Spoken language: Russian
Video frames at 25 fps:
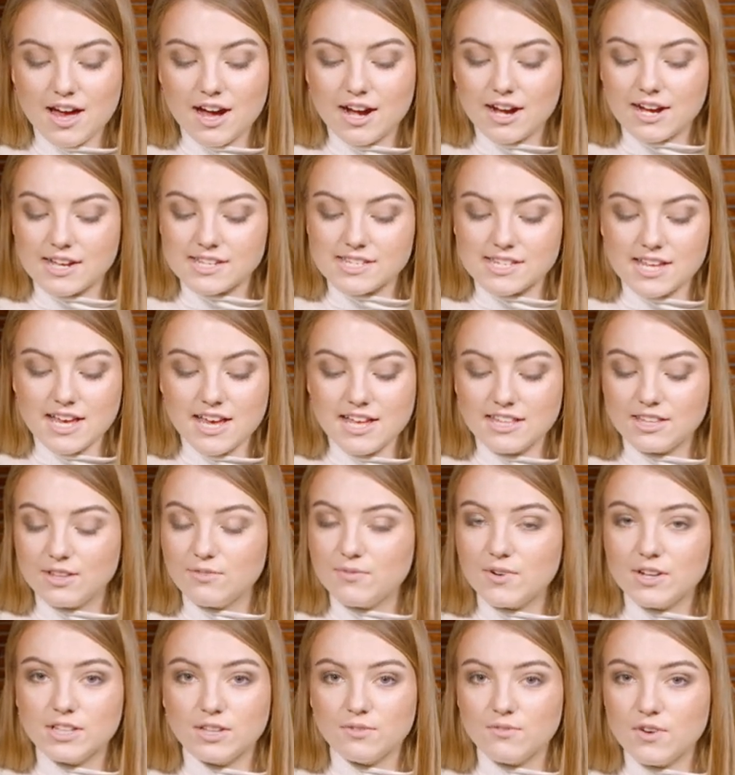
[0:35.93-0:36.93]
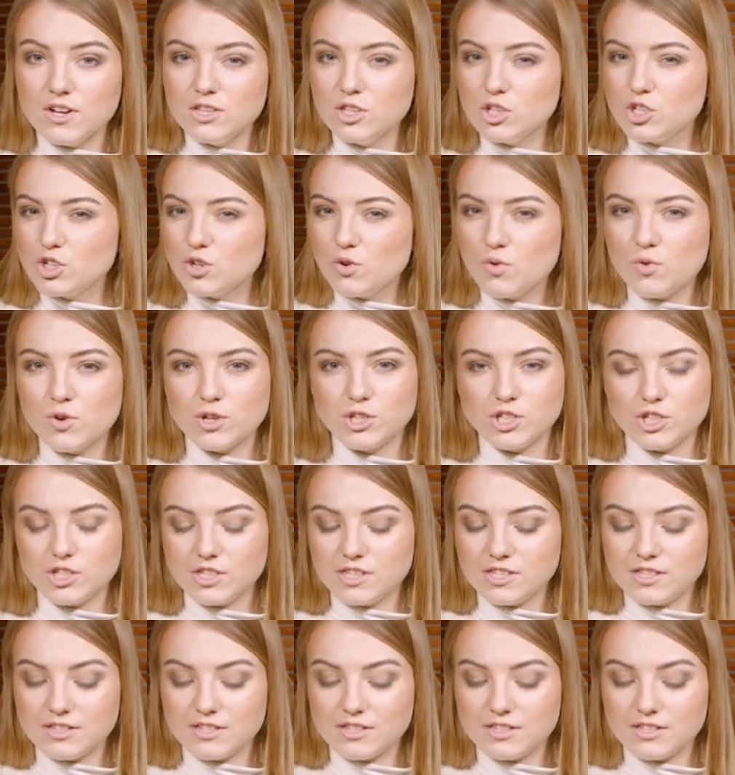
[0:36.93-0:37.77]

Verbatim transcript: Хозяин Иван Иванович очень